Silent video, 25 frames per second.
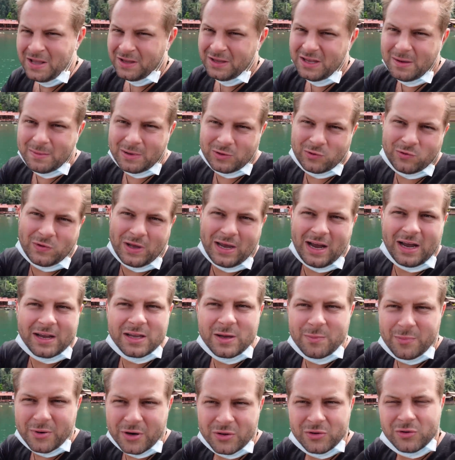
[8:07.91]
Nie ma tutaj
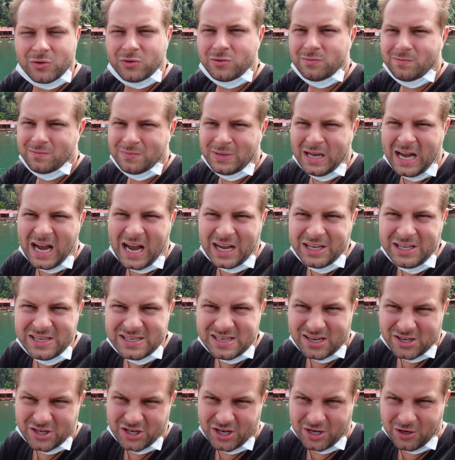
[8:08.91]
ani prądu, ani
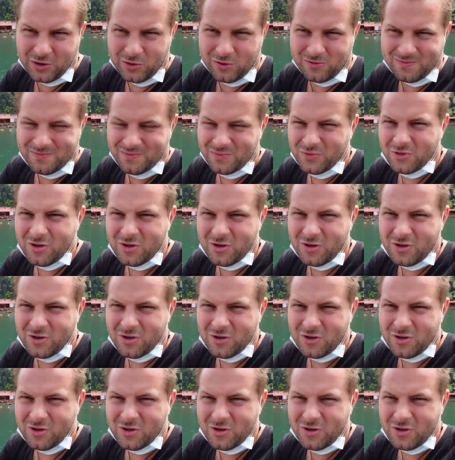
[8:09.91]
zasięgu.